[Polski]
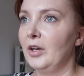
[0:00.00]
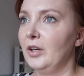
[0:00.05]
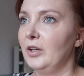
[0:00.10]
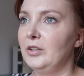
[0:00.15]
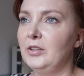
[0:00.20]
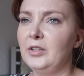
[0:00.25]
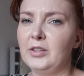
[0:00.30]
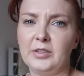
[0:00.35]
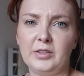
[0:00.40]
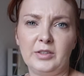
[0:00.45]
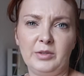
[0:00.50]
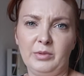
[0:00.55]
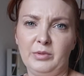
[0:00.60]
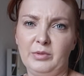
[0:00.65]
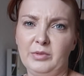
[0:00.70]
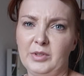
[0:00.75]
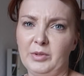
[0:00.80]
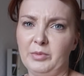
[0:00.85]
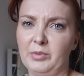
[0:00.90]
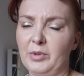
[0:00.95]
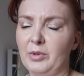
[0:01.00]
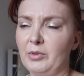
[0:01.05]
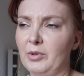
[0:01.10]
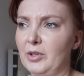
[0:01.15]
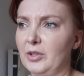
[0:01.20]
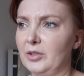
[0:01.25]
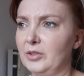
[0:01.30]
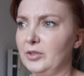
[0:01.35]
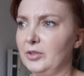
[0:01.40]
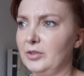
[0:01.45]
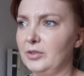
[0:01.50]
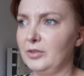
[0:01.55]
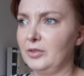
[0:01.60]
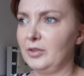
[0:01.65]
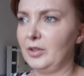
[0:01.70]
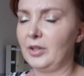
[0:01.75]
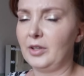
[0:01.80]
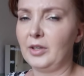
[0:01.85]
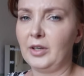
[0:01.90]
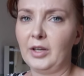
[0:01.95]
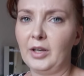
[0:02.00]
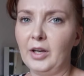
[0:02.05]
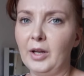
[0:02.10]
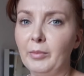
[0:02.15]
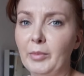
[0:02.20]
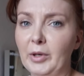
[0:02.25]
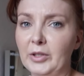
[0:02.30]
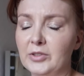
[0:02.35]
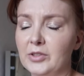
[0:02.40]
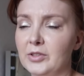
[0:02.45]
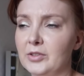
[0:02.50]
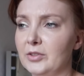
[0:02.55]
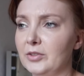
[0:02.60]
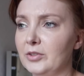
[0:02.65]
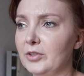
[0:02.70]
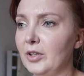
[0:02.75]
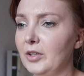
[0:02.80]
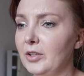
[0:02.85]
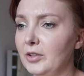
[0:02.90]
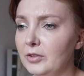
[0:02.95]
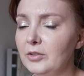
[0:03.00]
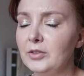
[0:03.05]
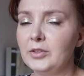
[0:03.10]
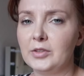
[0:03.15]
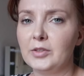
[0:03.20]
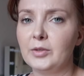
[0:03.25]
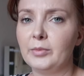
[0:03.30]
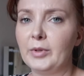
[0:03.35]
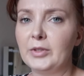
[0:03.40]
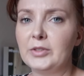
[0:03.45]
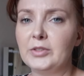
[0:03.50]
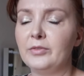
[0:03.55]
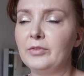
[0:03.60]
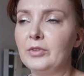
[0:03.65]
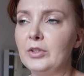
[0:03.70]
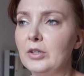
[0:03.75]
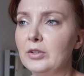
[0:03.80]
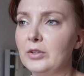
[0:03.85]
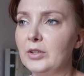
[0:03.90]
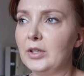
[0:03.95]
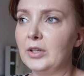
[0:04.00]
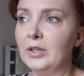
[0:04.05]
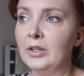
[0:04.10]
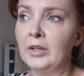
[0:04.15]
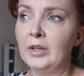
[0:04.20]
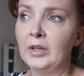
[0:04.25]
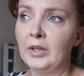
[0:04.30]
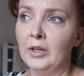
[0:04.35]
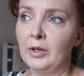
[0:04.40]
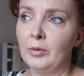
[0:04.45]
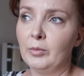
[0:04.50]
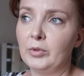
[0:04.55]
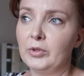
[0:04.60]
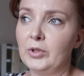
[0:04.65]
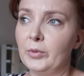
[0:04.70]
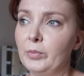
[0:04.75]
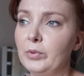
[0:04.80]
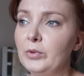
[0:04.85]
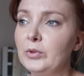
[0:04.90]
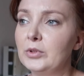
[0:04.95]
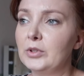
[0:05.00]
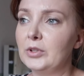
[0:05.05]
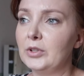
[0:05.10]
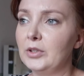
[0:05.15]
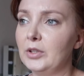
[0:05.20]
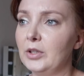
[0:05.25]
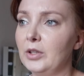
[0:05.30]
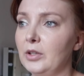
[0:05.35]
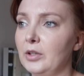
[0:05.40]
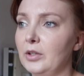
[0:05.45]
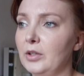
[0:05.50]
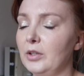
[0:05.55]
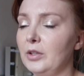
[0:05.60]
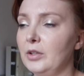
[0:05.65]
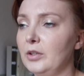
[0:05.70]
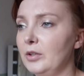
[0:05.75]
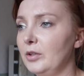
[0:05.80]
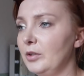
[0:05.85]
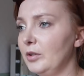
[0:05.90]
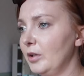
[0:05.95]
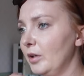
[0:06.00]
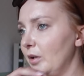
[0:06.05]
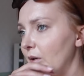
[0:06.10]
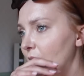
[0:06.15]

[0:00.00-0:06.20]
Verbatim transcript: Ja nie chcę, żeby tu zabrzmiała jakaś jak reklama czy coś, ale no jest to bardziej wygodne, bo te punkty e,